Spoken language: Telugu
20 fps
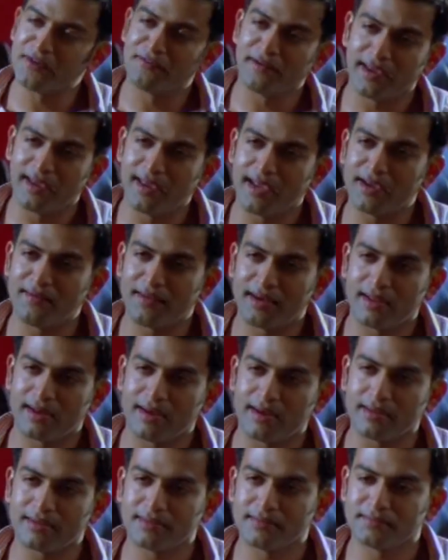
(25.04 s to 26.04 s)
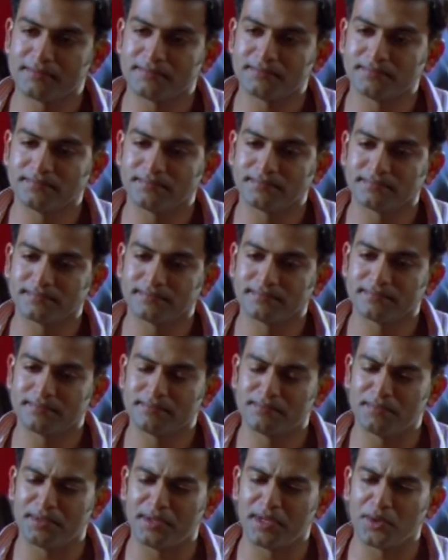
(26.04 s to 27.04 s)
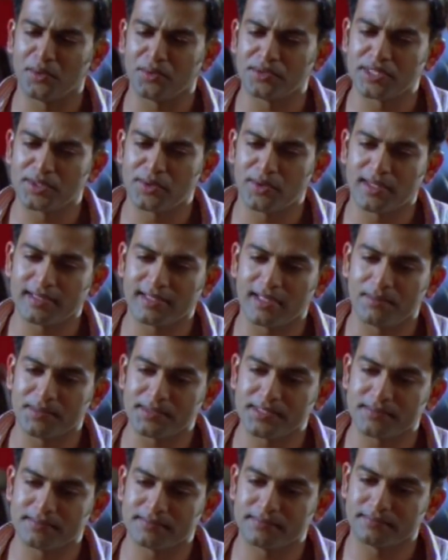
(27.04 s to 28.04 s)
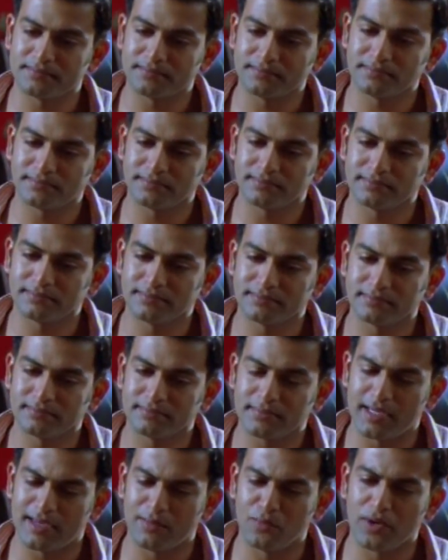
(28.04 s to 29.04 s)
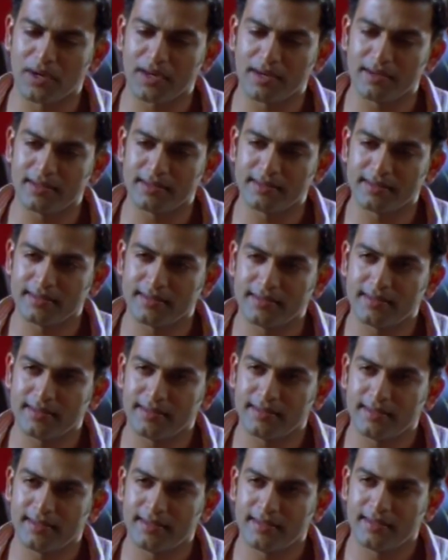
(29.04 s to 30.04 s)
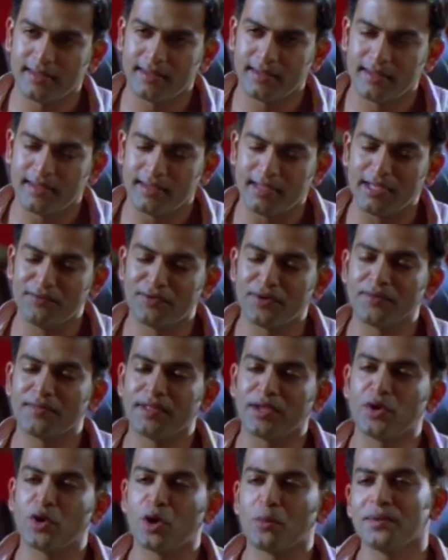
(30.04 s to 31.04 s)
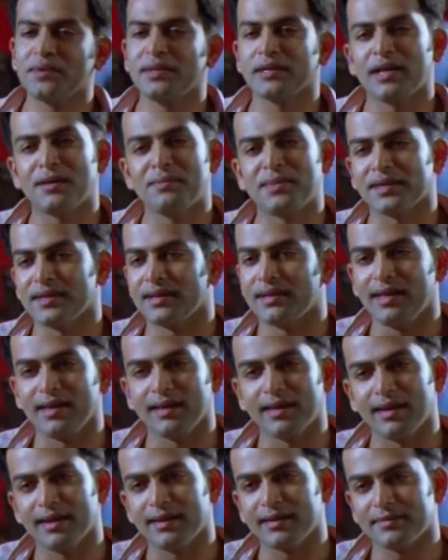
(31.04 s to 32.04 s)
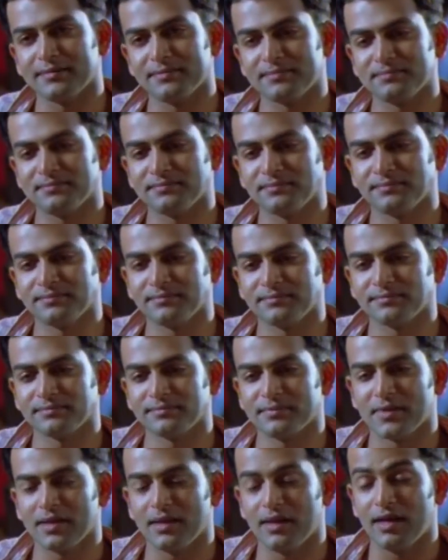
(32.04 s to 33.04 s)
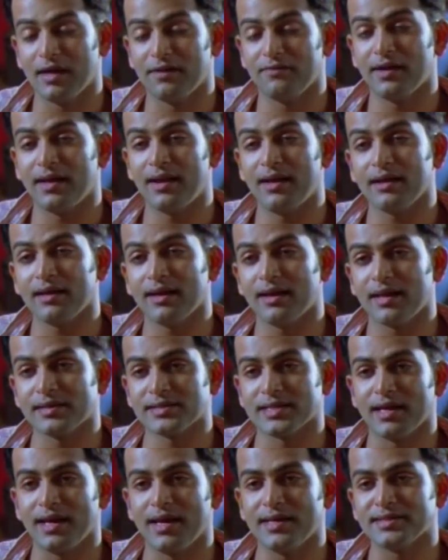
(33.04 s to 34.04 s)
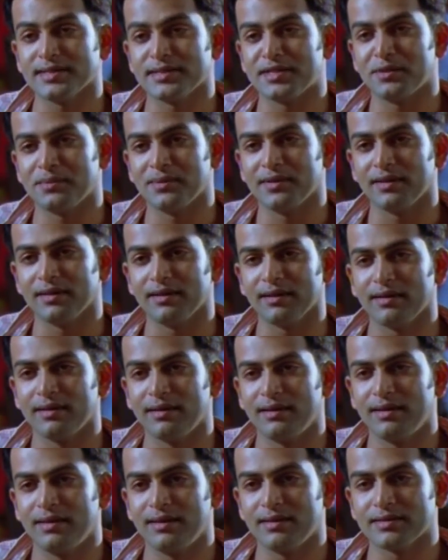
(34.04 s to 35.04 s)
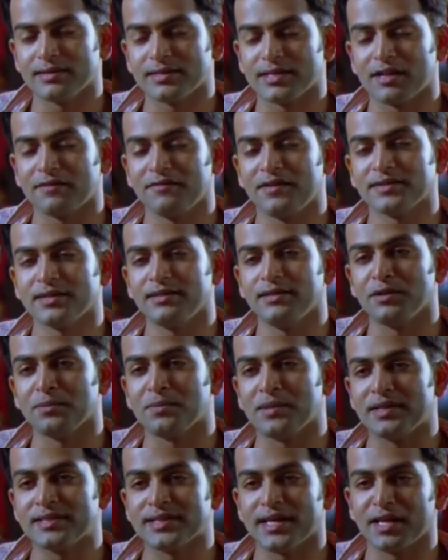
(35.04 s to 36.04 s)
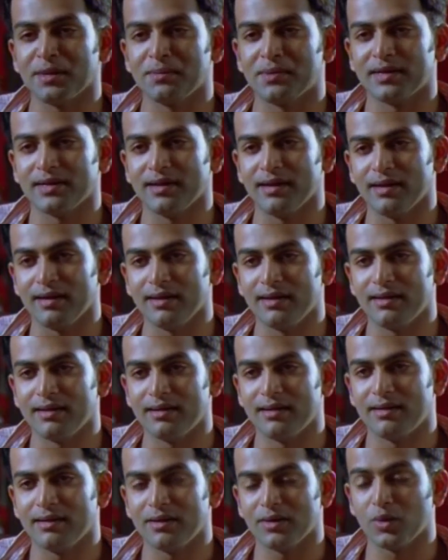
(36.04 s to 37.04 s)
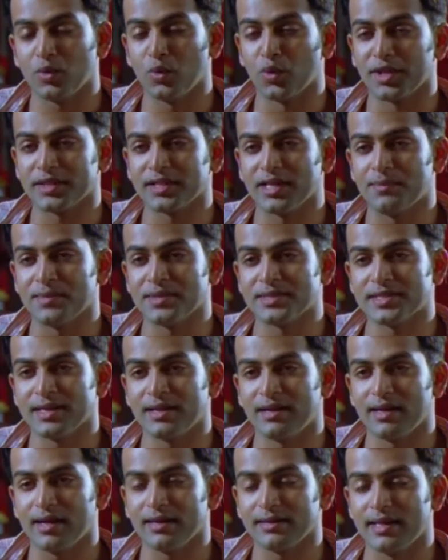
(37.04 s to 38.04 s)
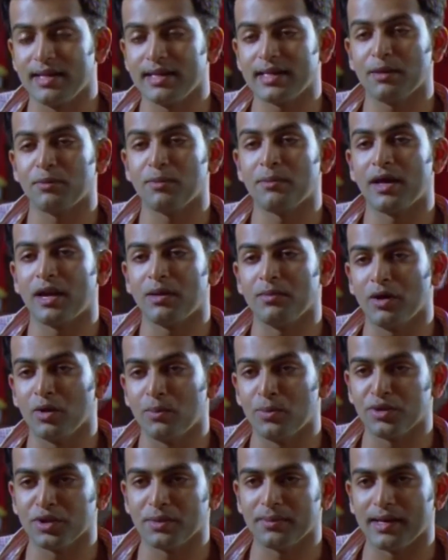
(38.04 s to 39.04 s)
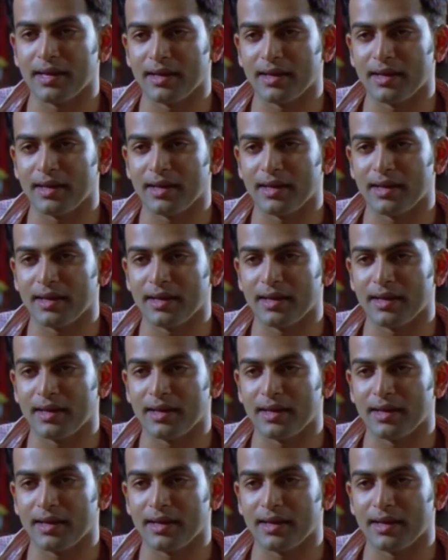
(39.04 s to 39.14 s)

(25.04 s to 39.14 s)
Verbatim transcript: ఆరోగ్యం బాగోలేదు అయినా ఒంటరిగానే ఉంటున్నారు ఐఎమ్ వరీడ్ వచ్చి నాతో ఉండమంటే నా మాట విండోలేదు హవాలా వాళ్ళకి సాయం చేశారన్న పేరుతో సర్వీస్ నుంచి డిస్మిస్ చేయబడ్డ ఆయన వచ్చి నాతో ఉంటే నాకు చెడ్డ పేరు వస్తుందేమో అని